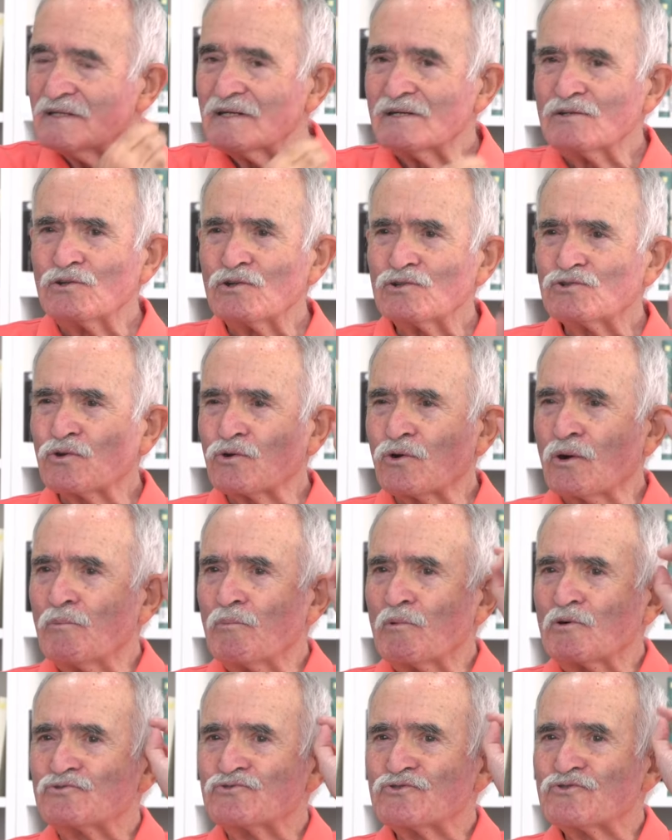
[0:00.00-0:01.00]
noto
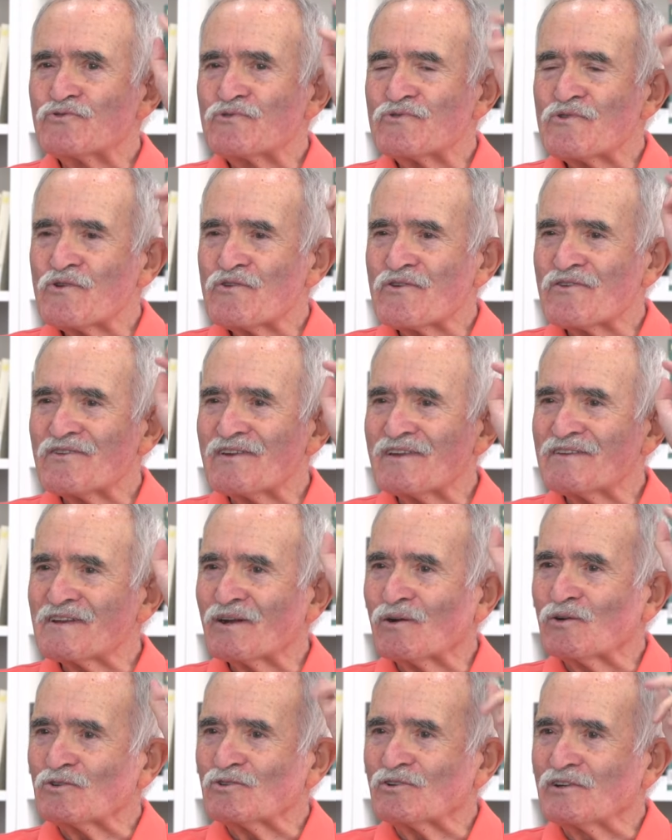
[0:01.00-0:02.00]
como ese
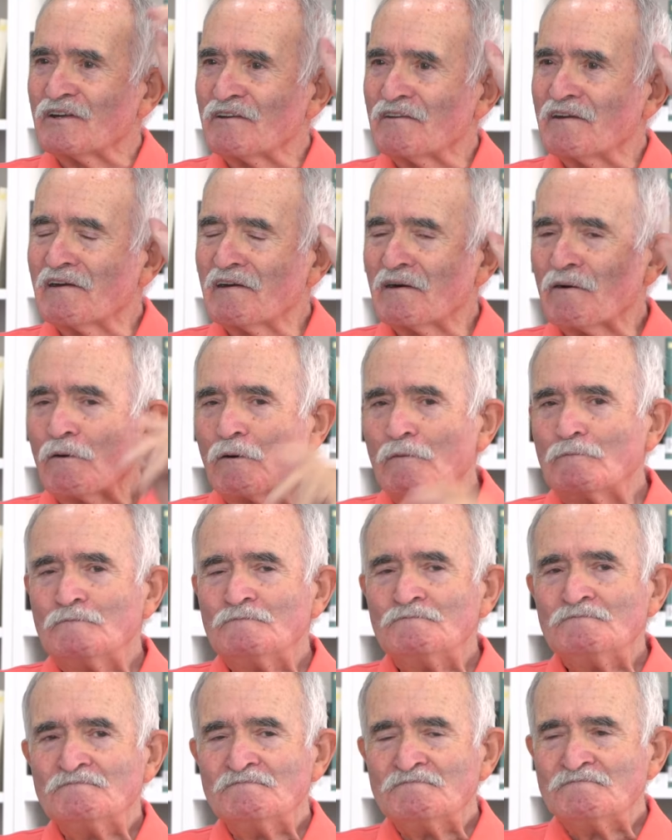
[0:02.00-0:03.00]
cosquilleo.
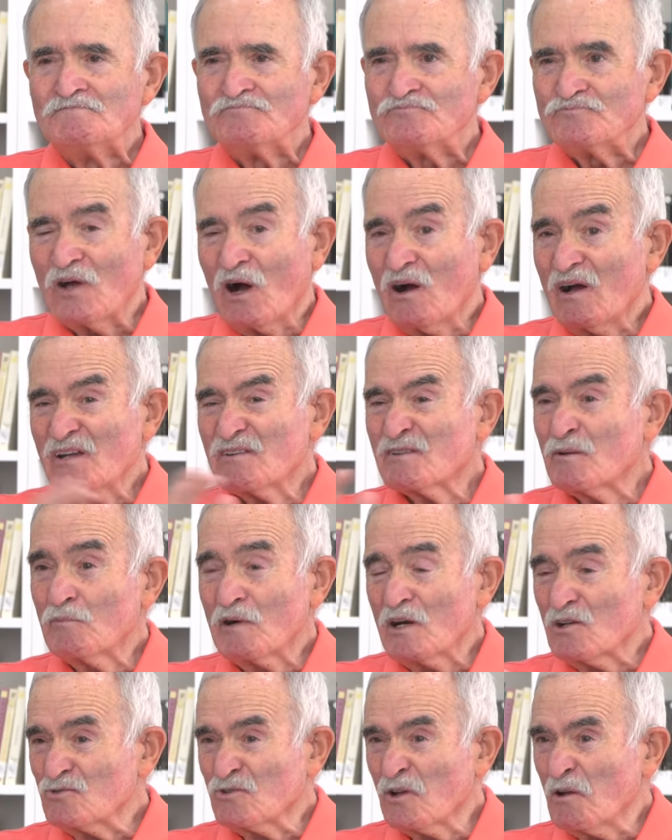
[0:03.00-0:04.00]
No, ese me
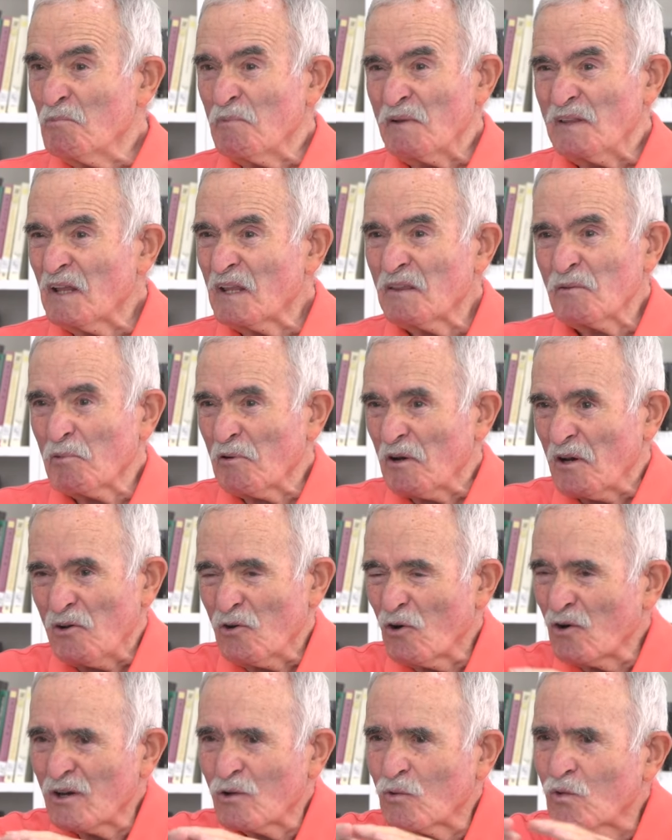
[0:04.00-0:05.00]
lo estoy inventando porque
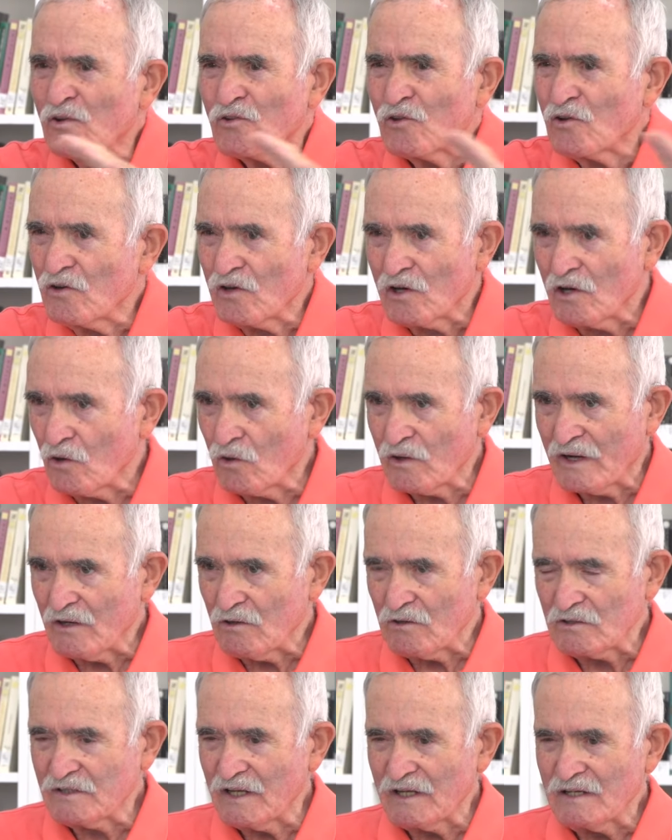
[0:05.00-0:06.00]
no recuerdo ni lo que
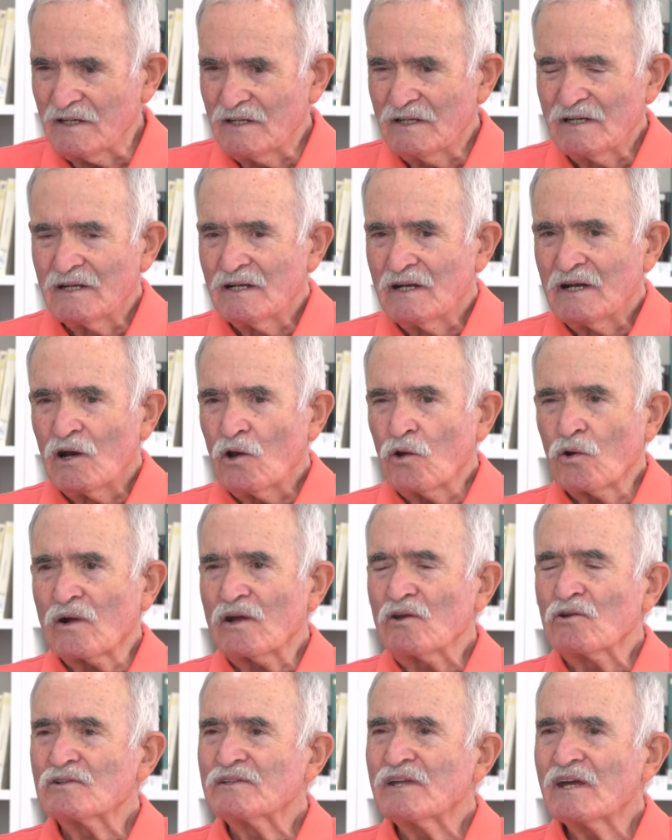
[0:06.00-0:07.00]
noté. Lo que
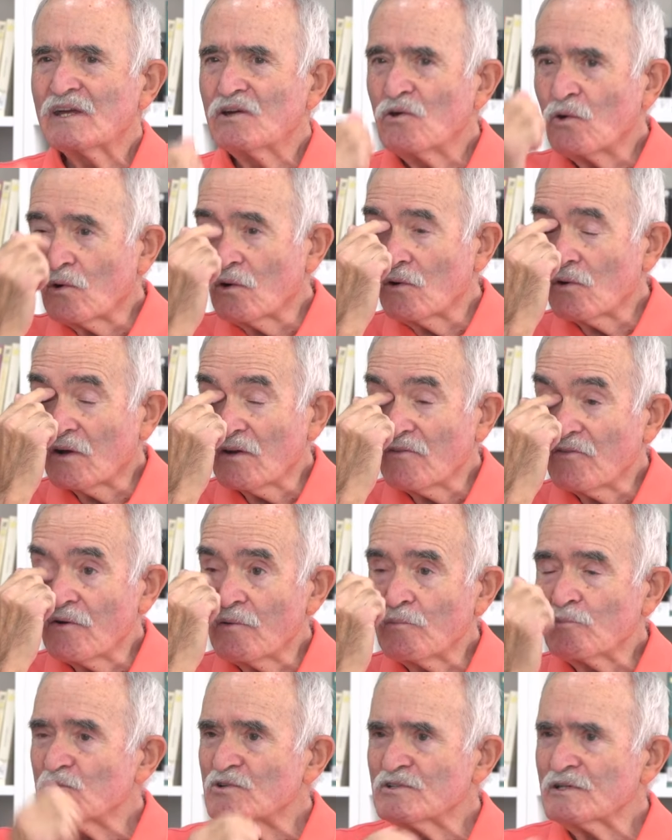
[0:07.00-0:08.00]
noté yo creo que fue
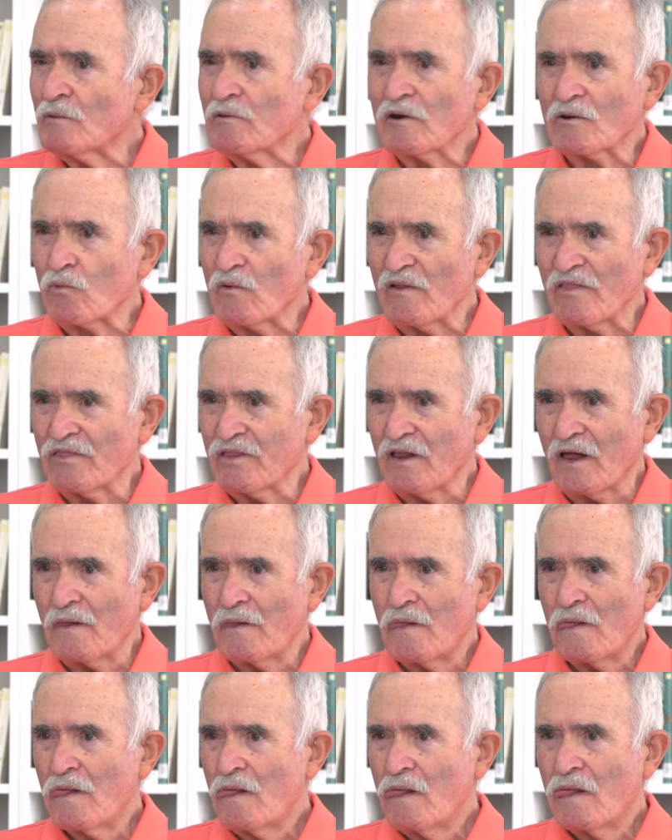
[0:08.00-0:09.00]
mucha vergüenza.
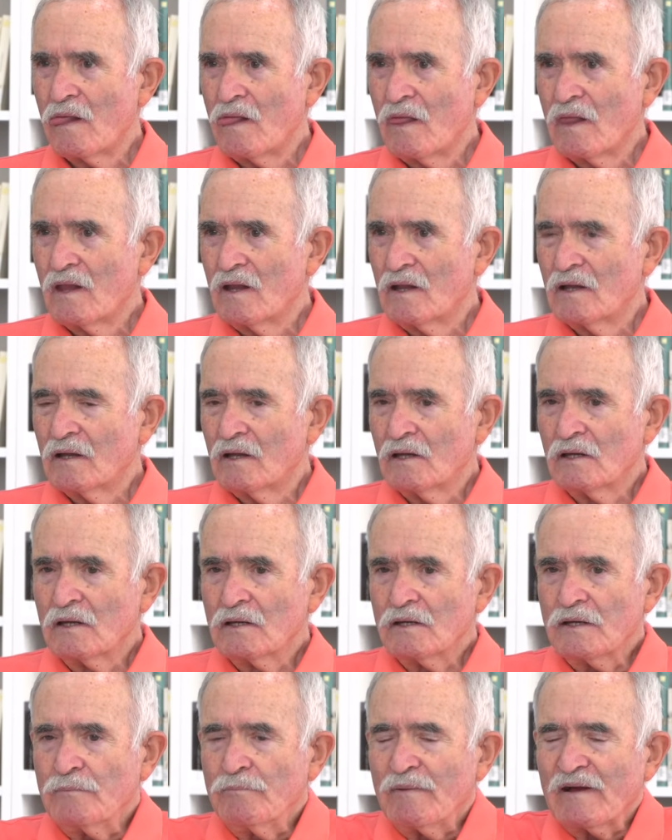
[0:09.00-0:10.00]

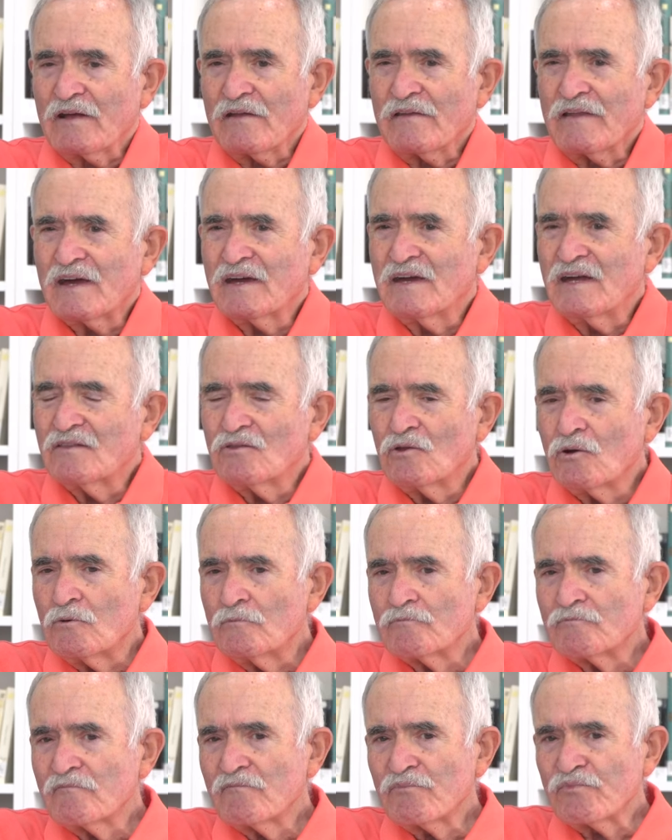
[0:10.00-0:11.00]
Y me quedé
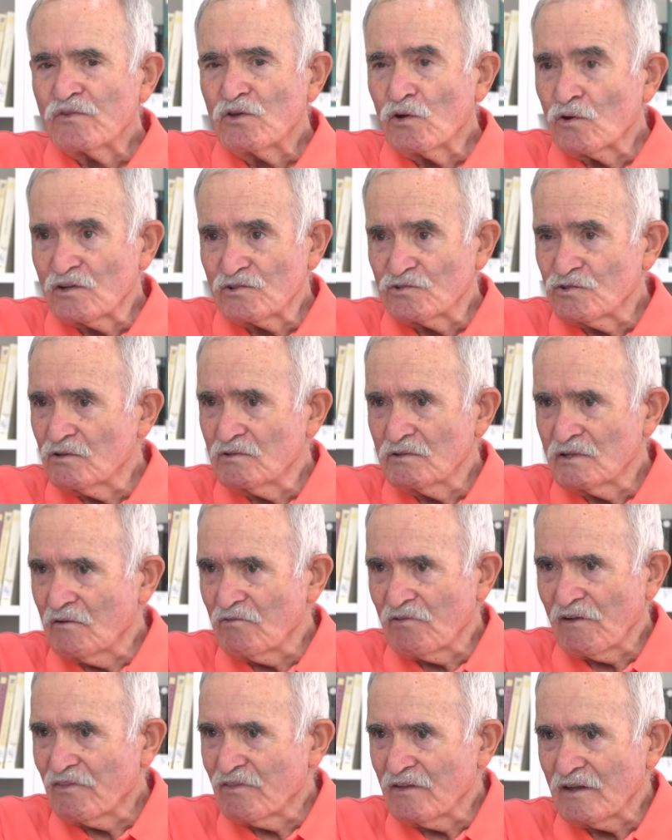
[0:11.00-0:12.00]
quieto, yo que soy de
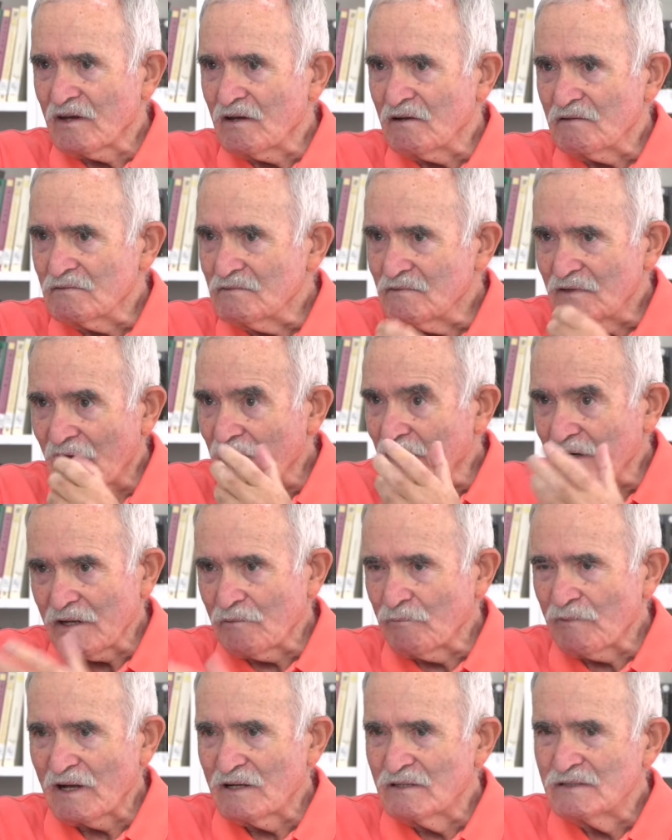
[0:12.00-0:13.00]
fácil
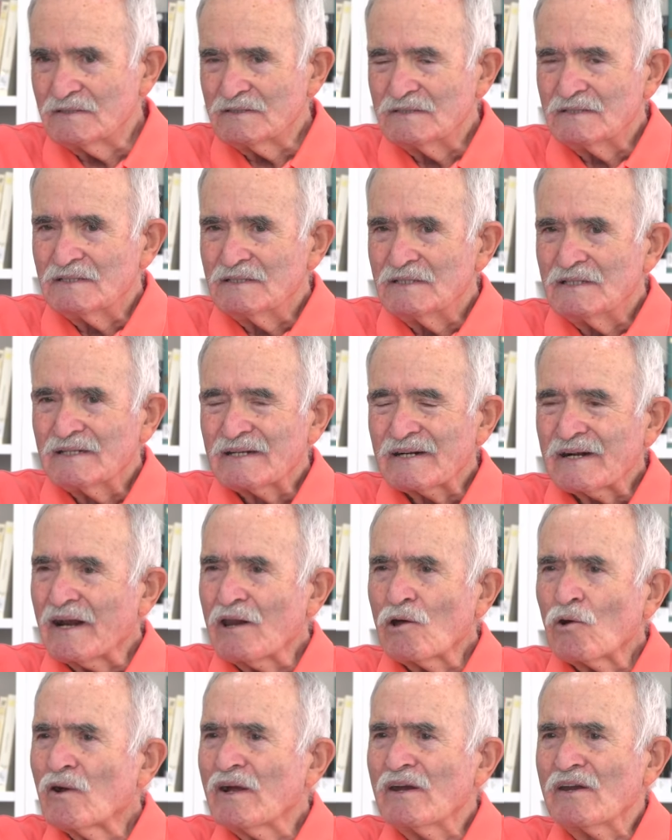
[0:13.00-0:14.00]
lágrima,
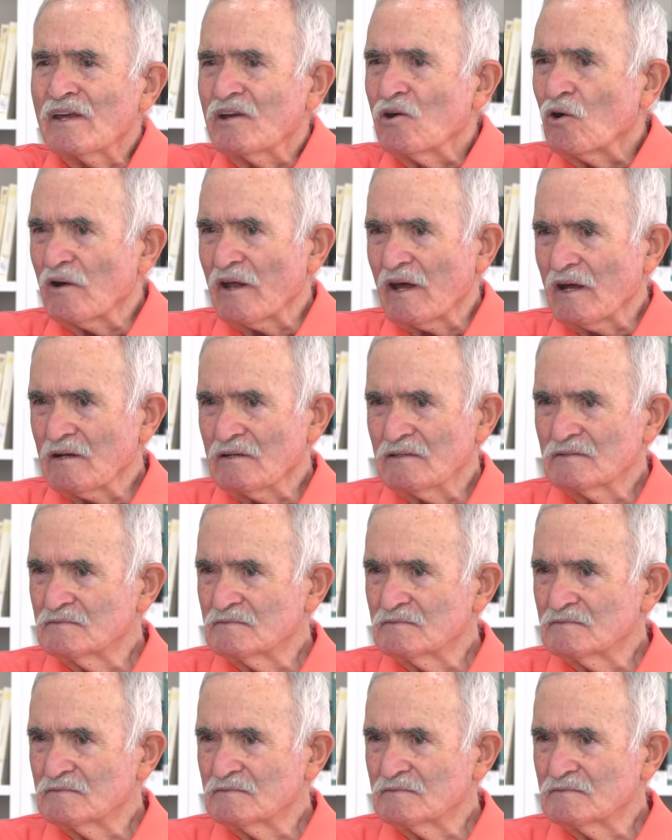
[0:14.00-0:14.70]
creo que ni lloré.